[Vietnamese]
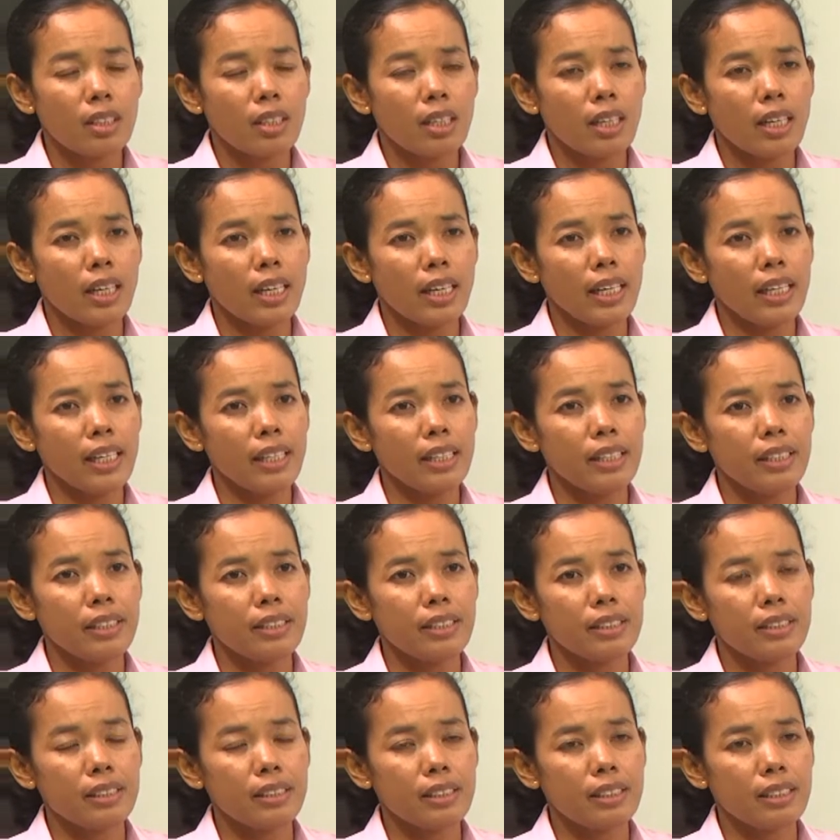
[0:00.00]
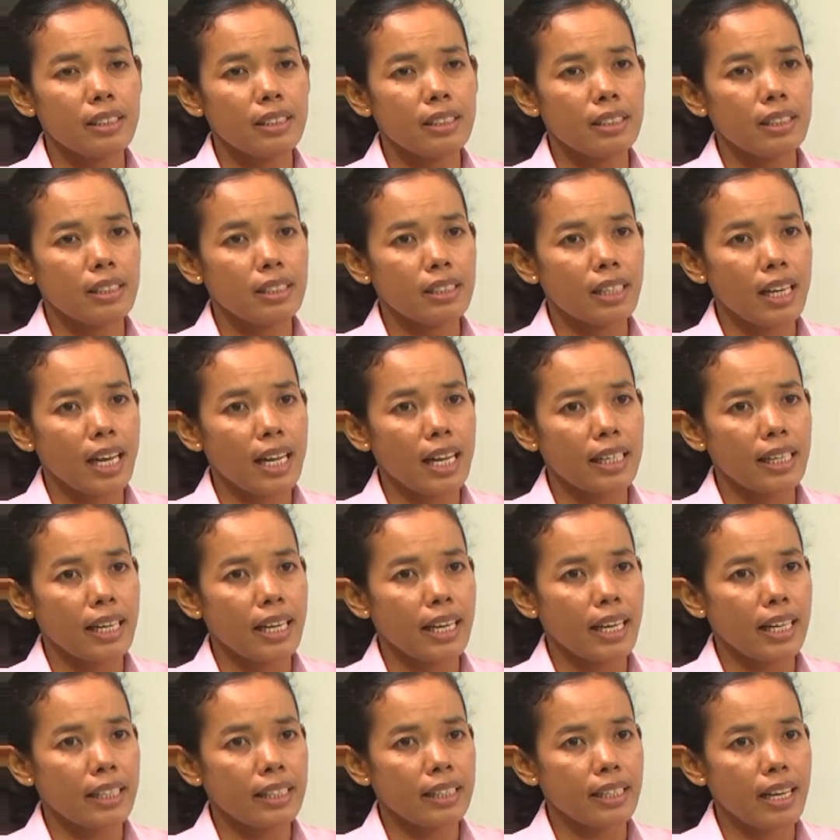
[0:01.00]
ít
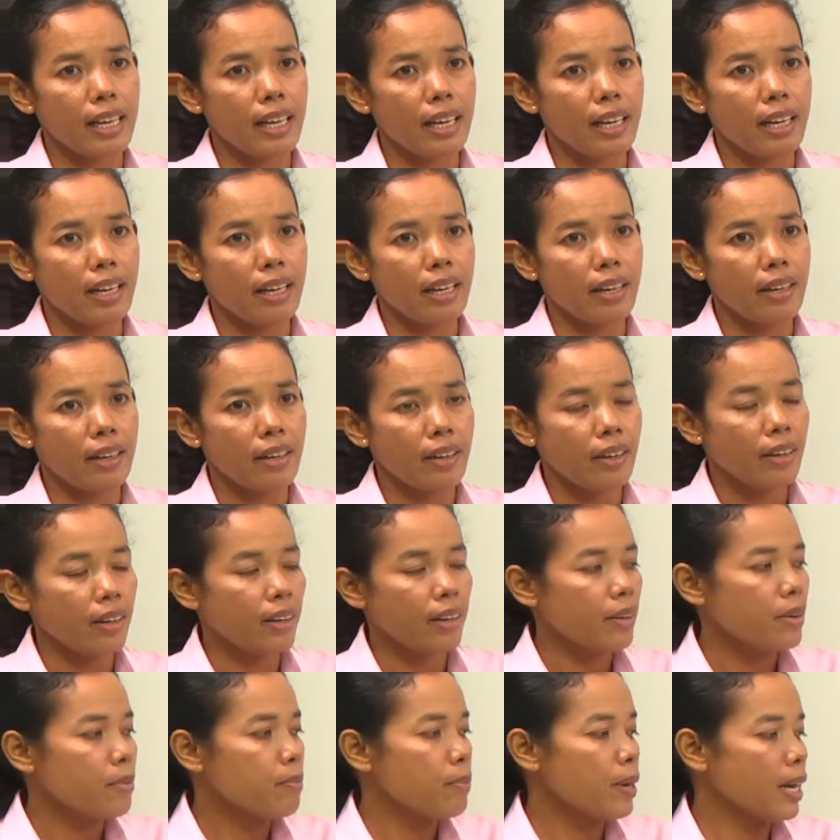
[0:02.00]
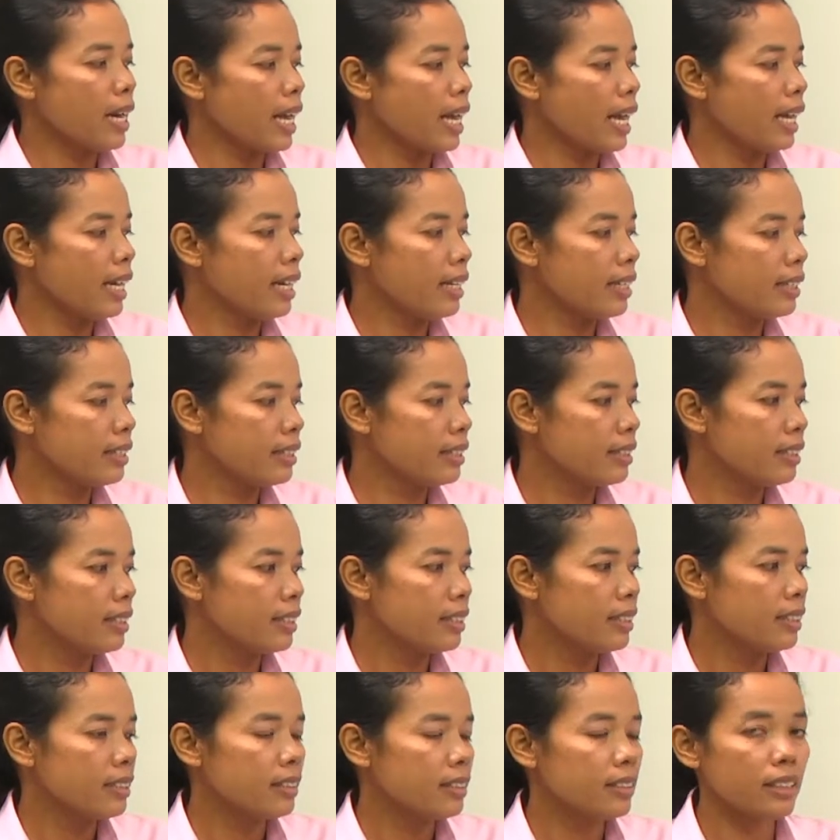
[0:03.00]
cana tại pla
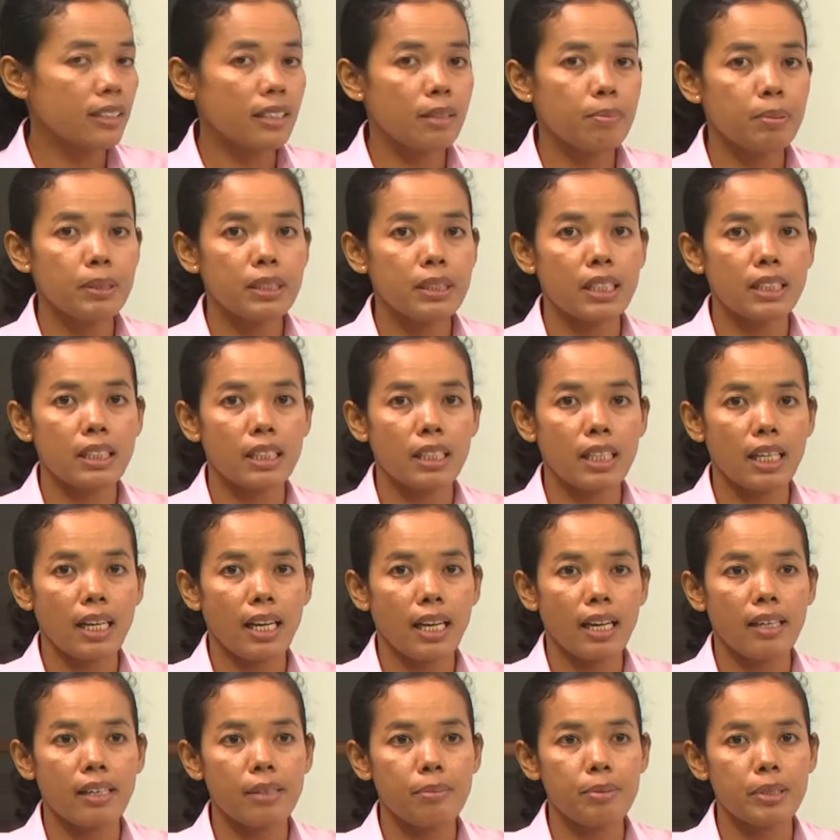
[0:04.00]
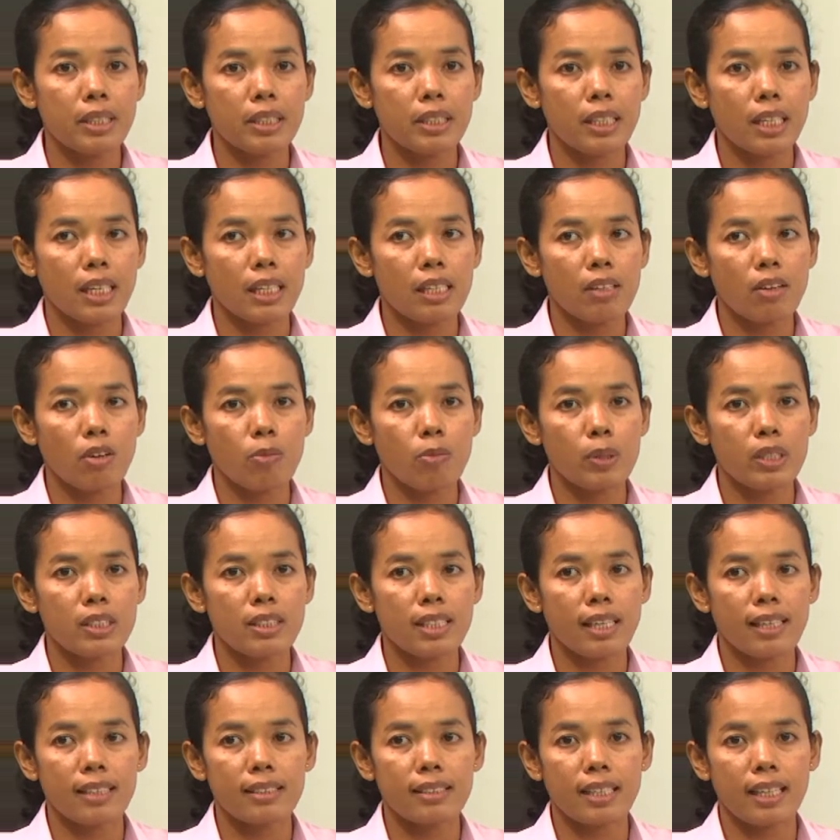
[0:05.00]
chia trên những nẹm hái trên những nẹm này ôm miếng
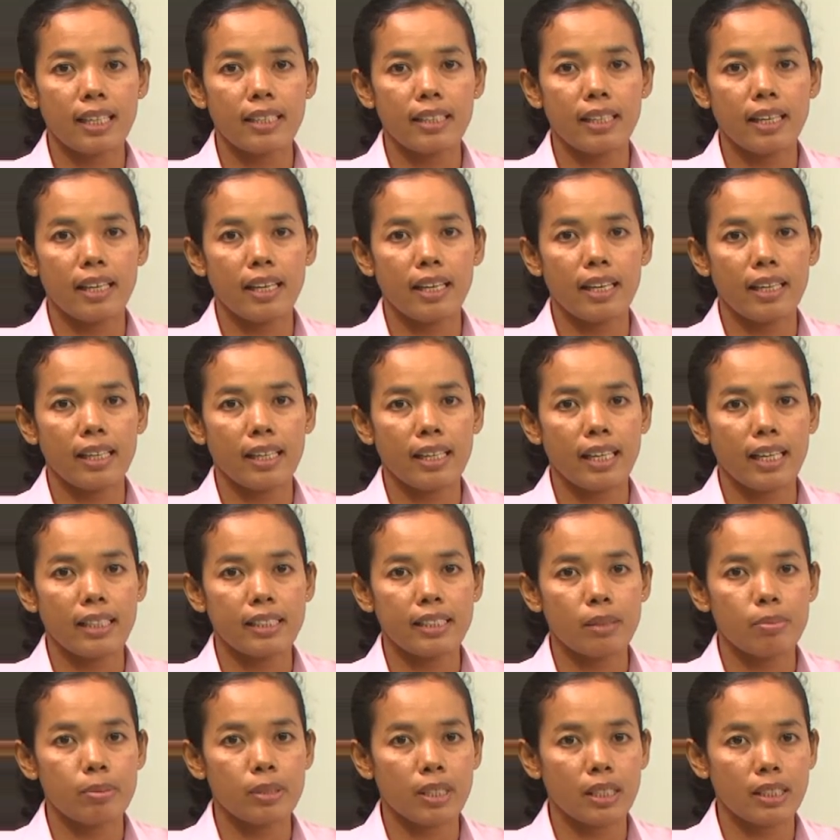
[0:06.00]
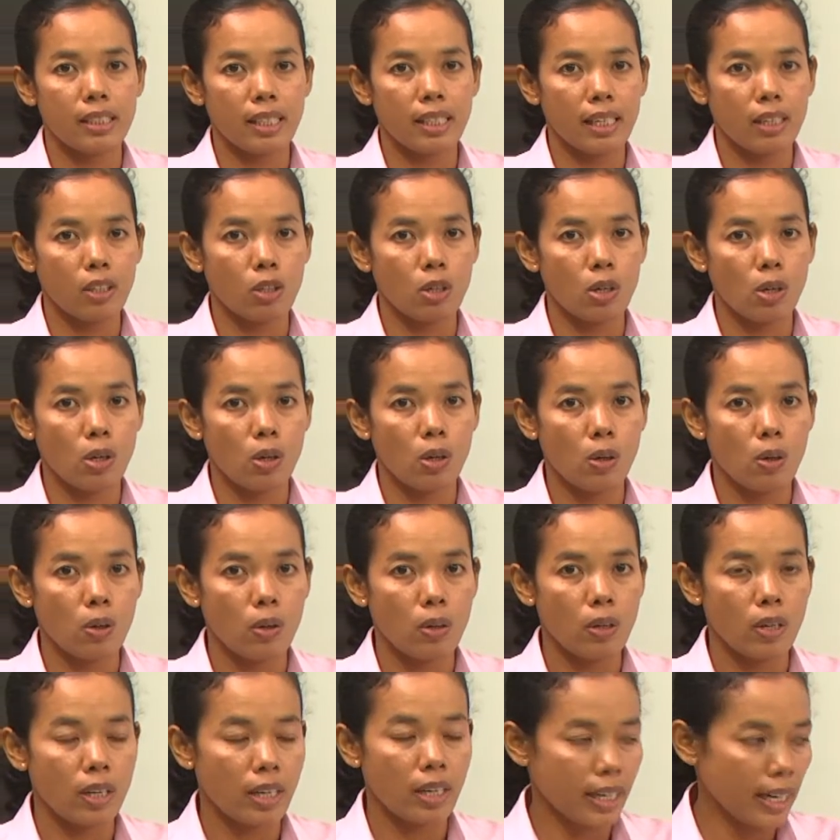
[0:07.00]
sạ sài thì cái nè chia trên những nẹm cổ
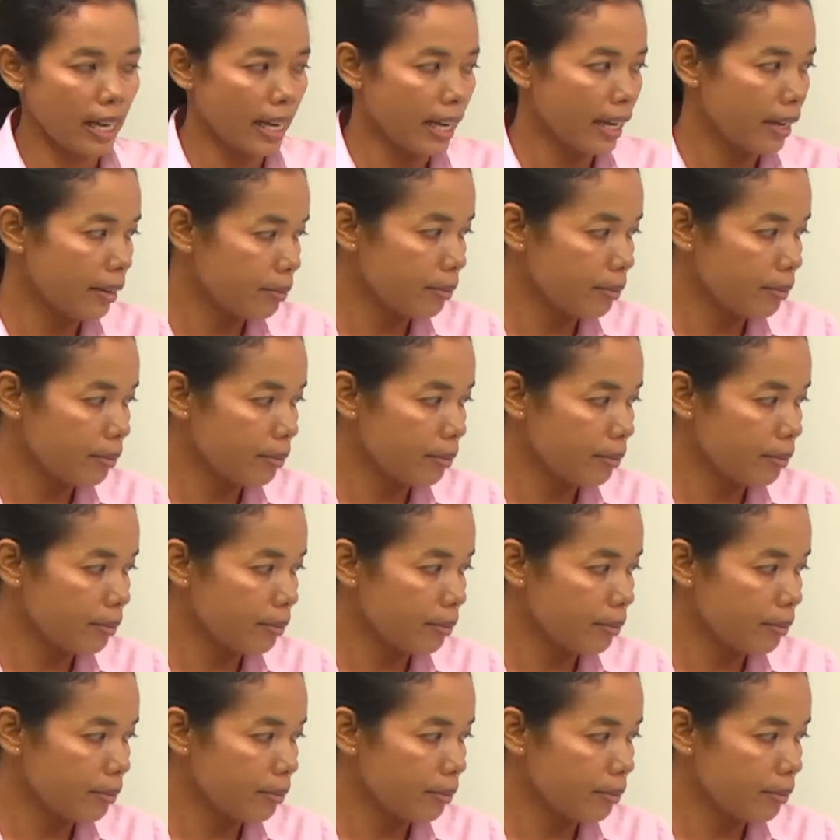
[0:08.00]
cái nè